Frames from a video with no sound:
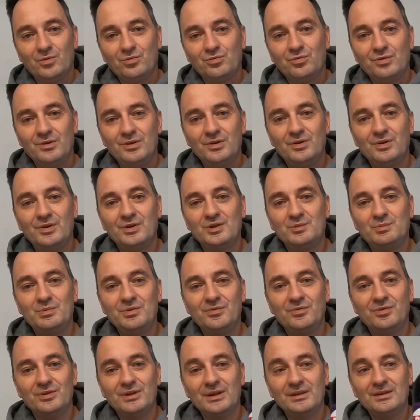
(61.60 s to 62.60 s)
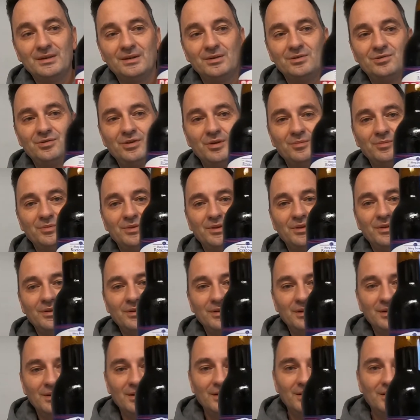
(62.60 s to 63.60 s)
czyli to jest piwo nadal ciemne,
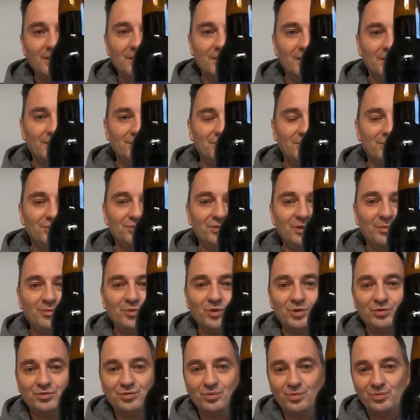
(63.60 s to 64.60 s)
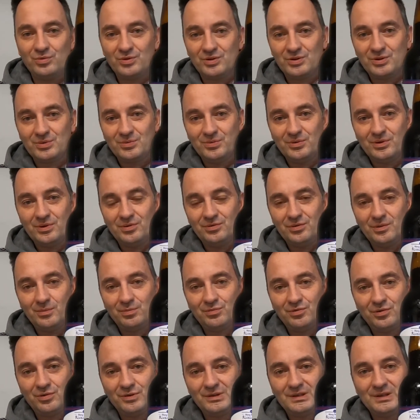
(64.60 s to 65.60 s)
gdzie ciemność uzyskuje się
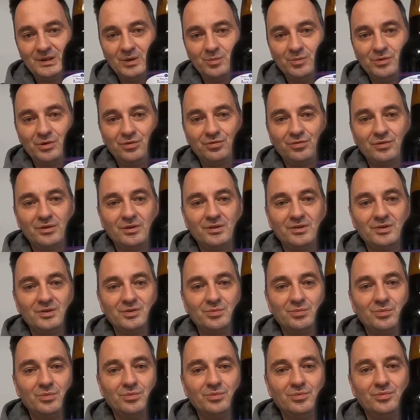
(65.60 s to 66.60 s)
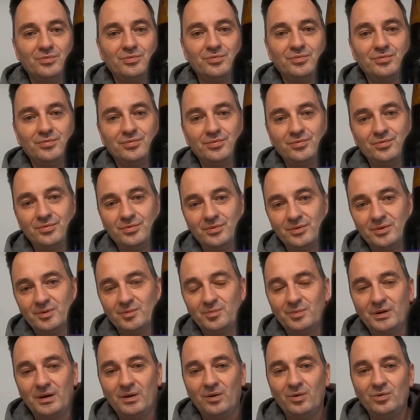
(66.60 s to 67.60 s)
przez domieszkę słodów e,
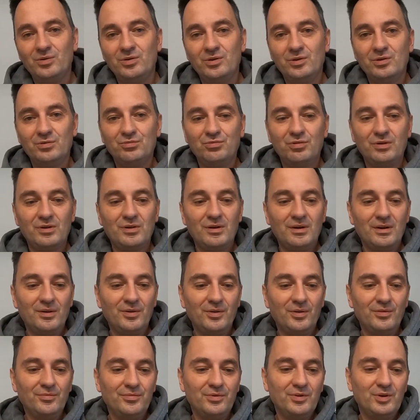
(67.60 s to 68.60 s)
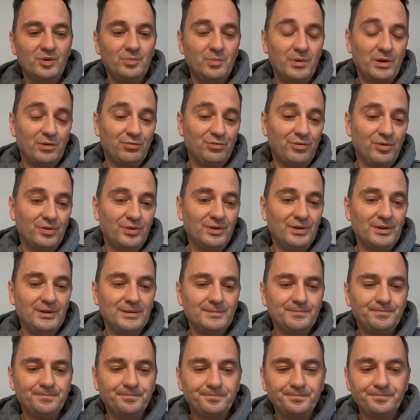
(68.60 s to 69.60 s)
palonych, czekoladowych, prażonych,
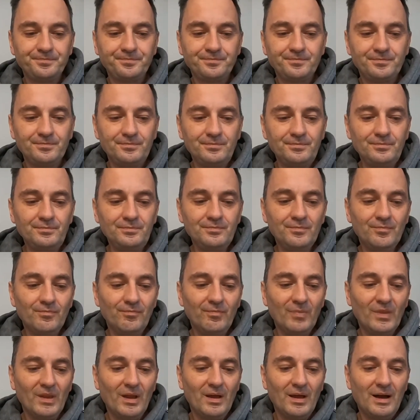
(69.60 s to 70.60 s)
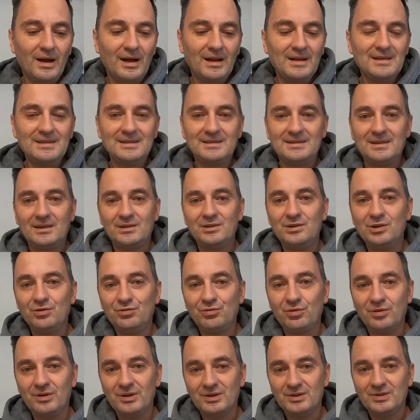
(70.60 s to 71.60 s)
ale
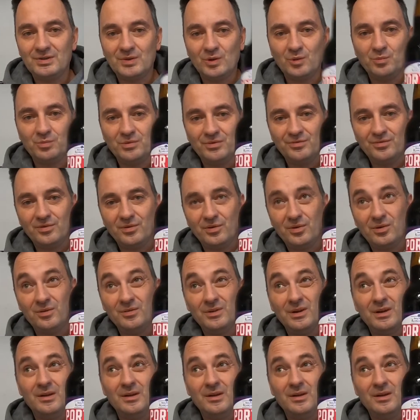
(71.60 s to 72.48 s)
zasadniczo jest to piwo